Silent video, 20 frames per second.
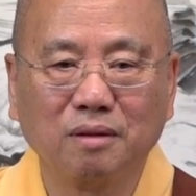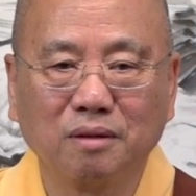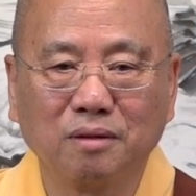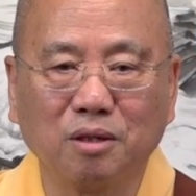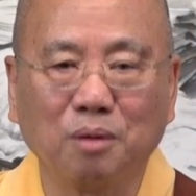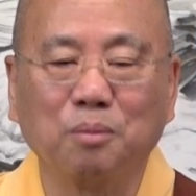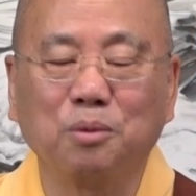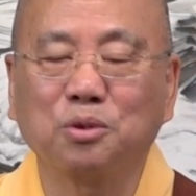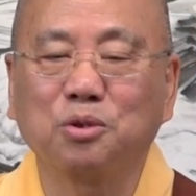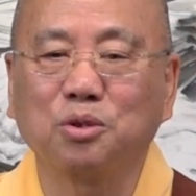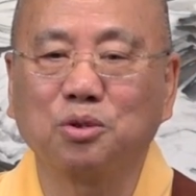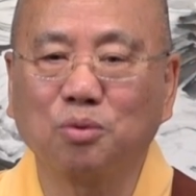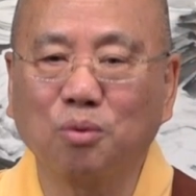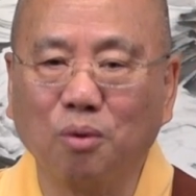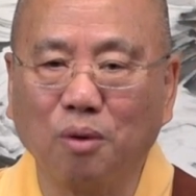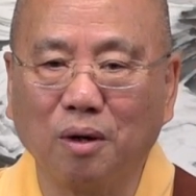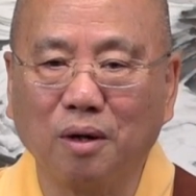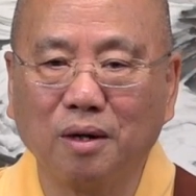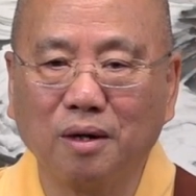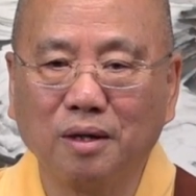怎么去
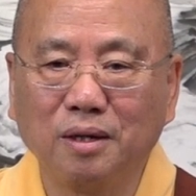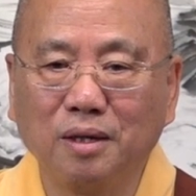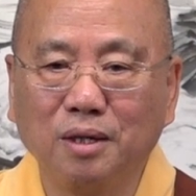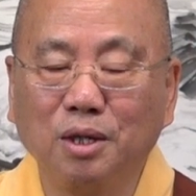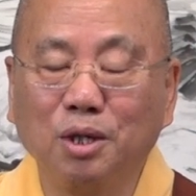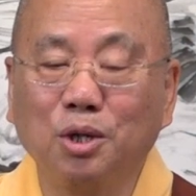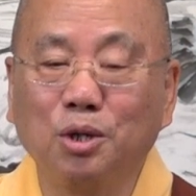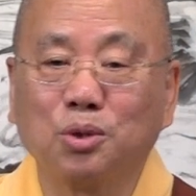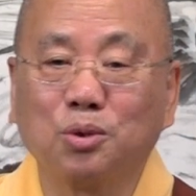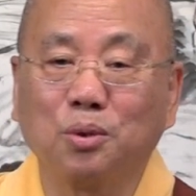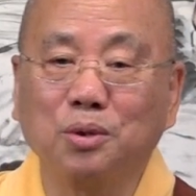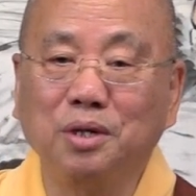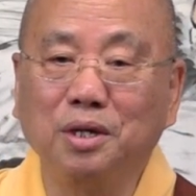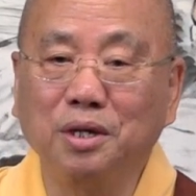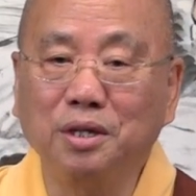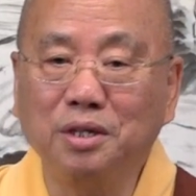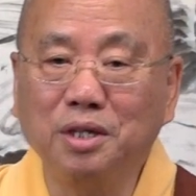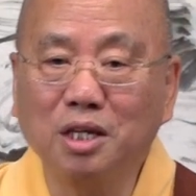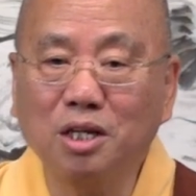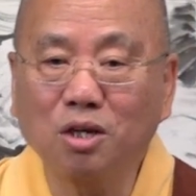做？所
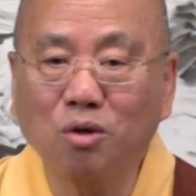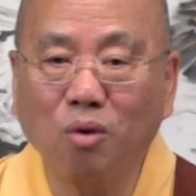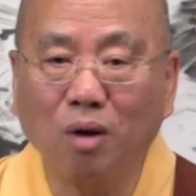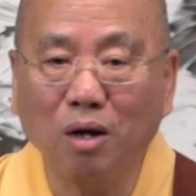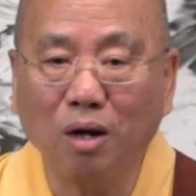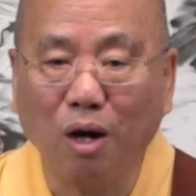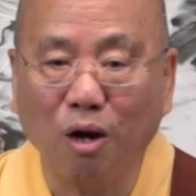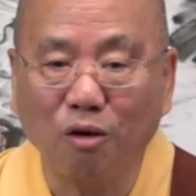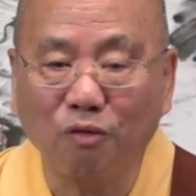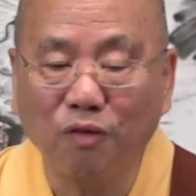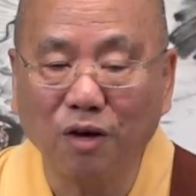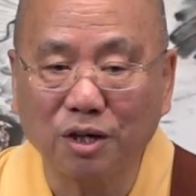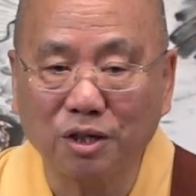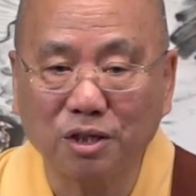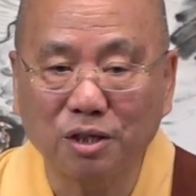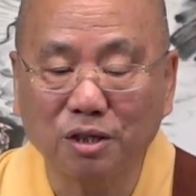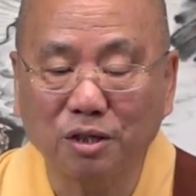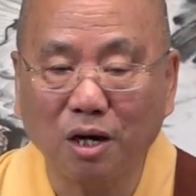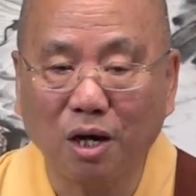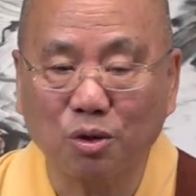以印光老法
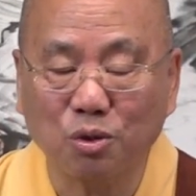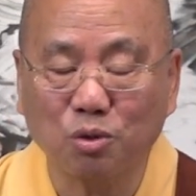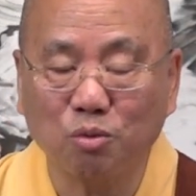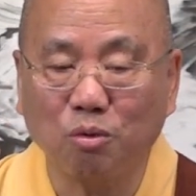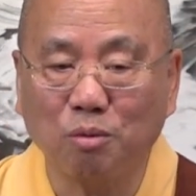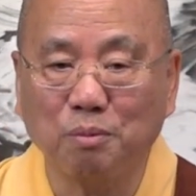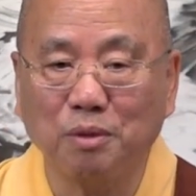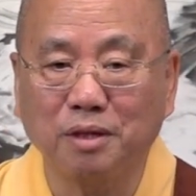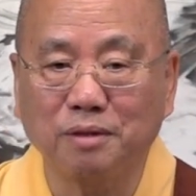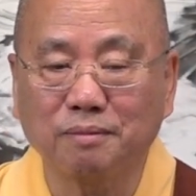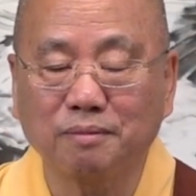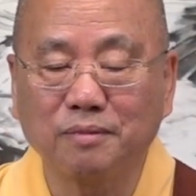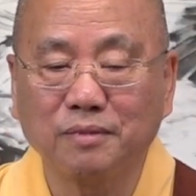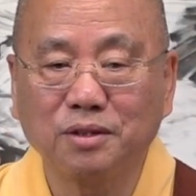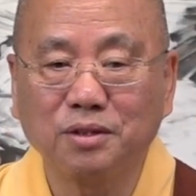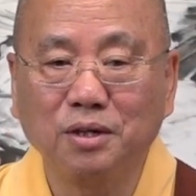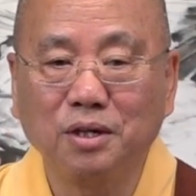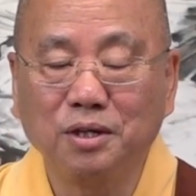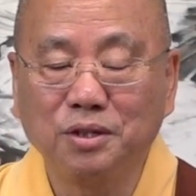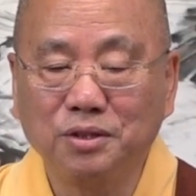师告诉我们，
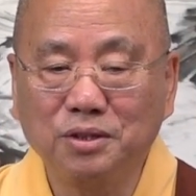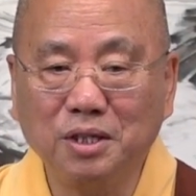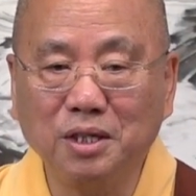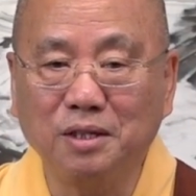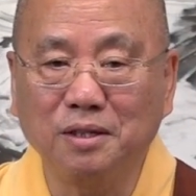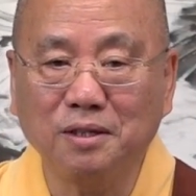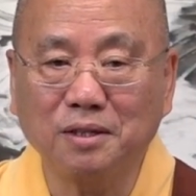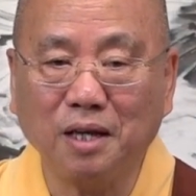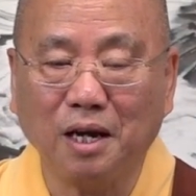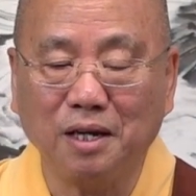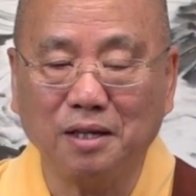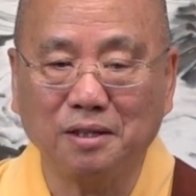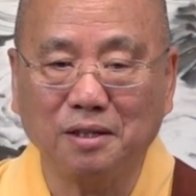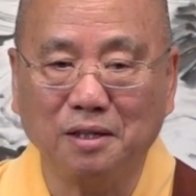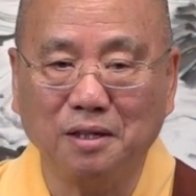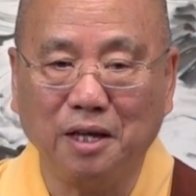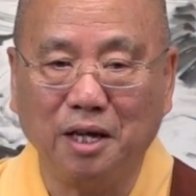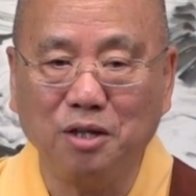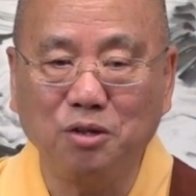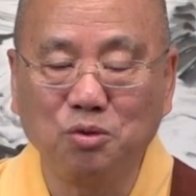近代的
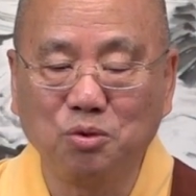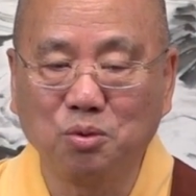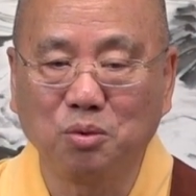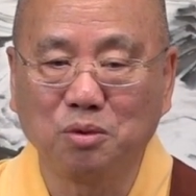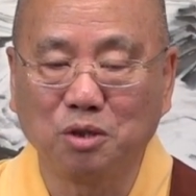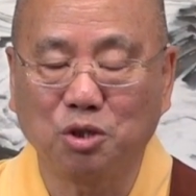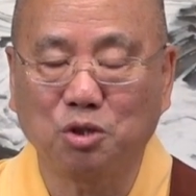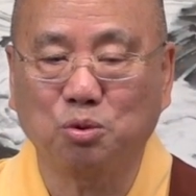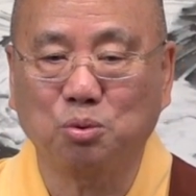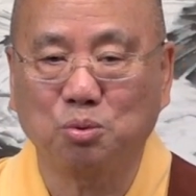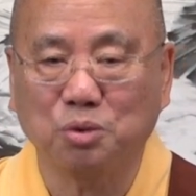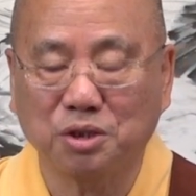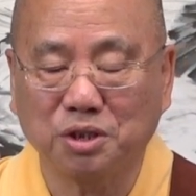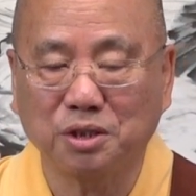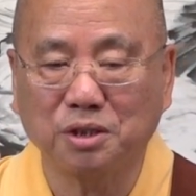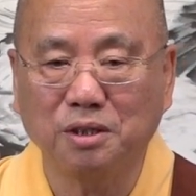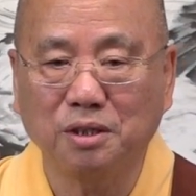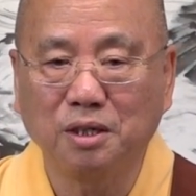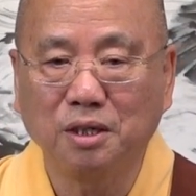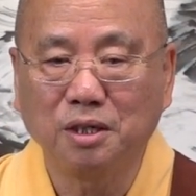莲宗的祖
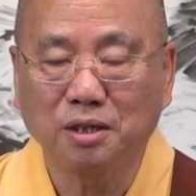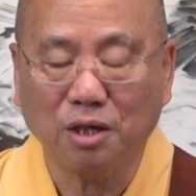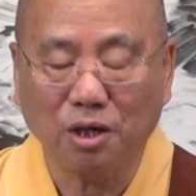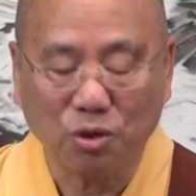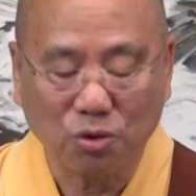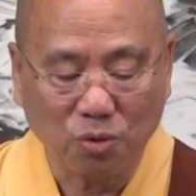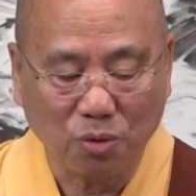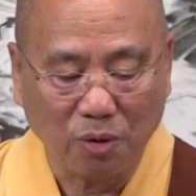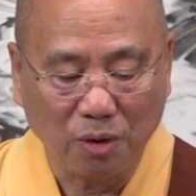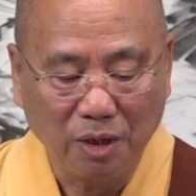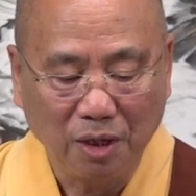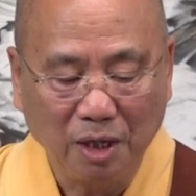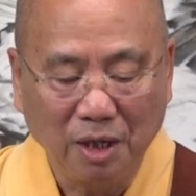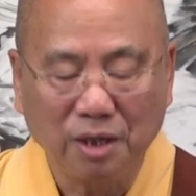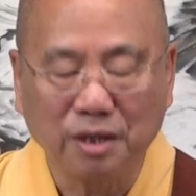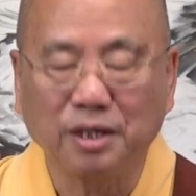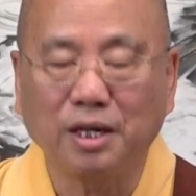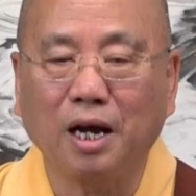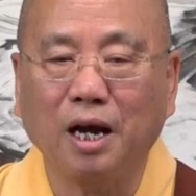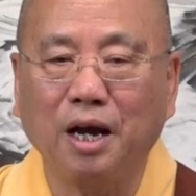师他
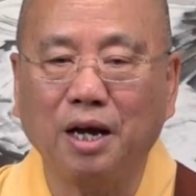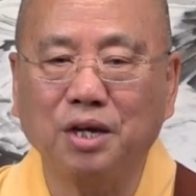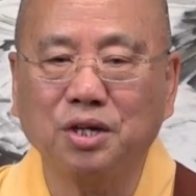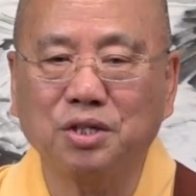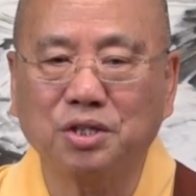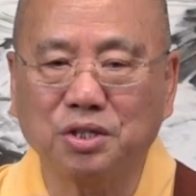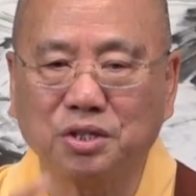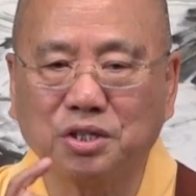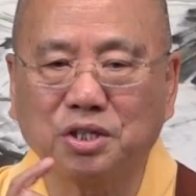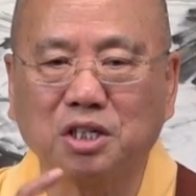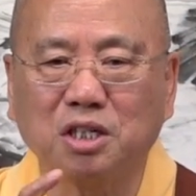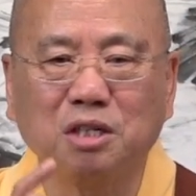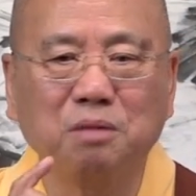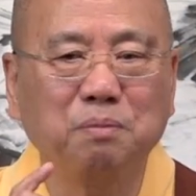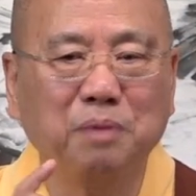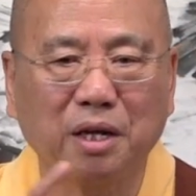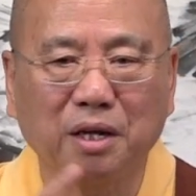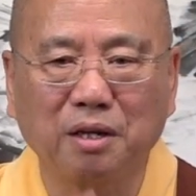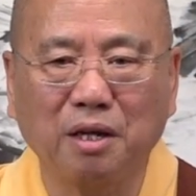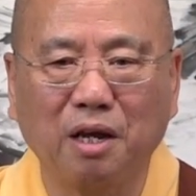说：“你还是持
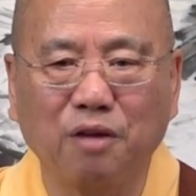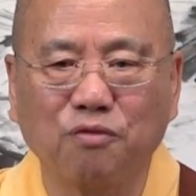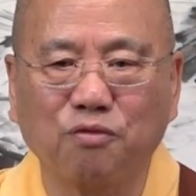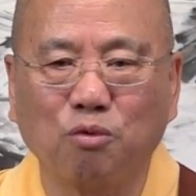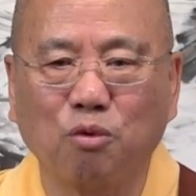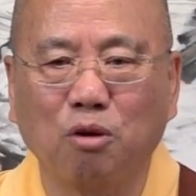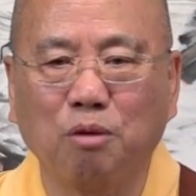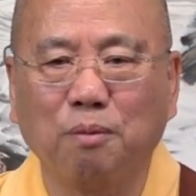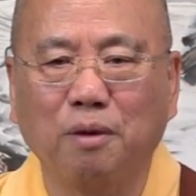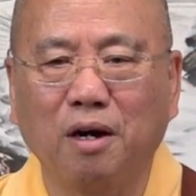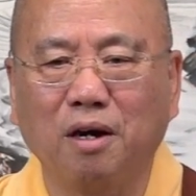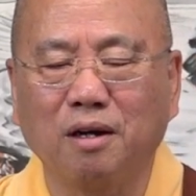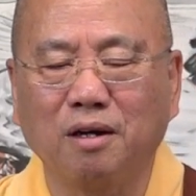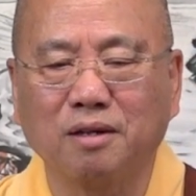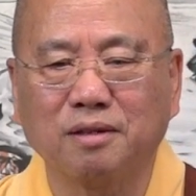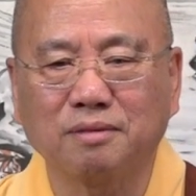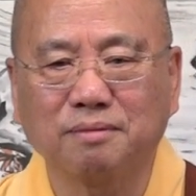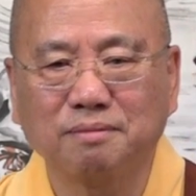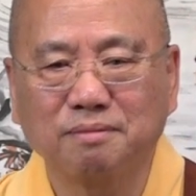名念佛吧，